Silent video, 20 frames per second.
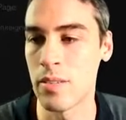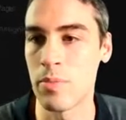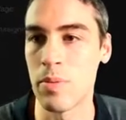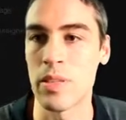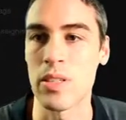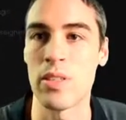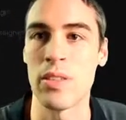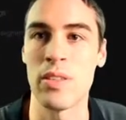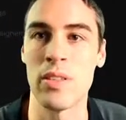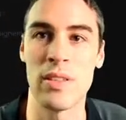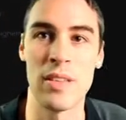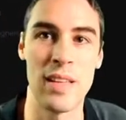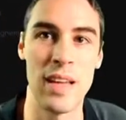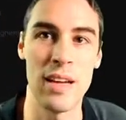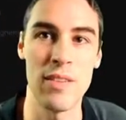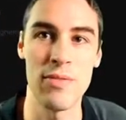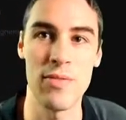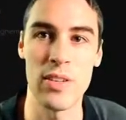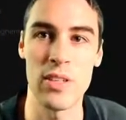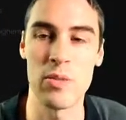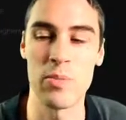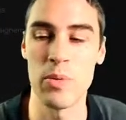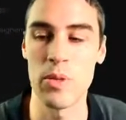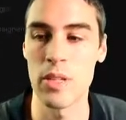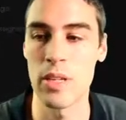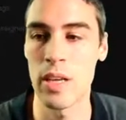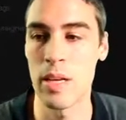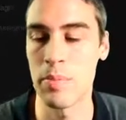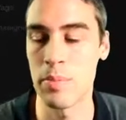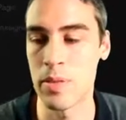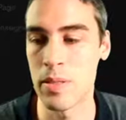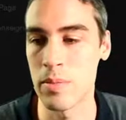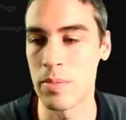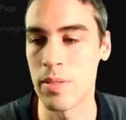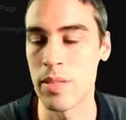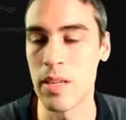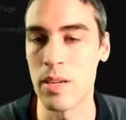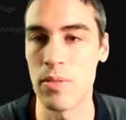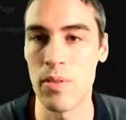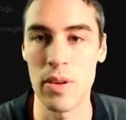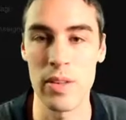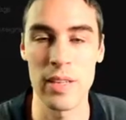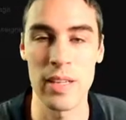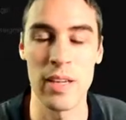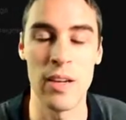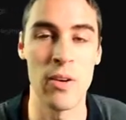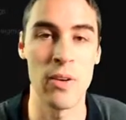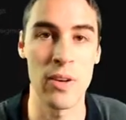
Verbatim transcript: c'est parce que dans Facebook, il y a la possibilité d'avoir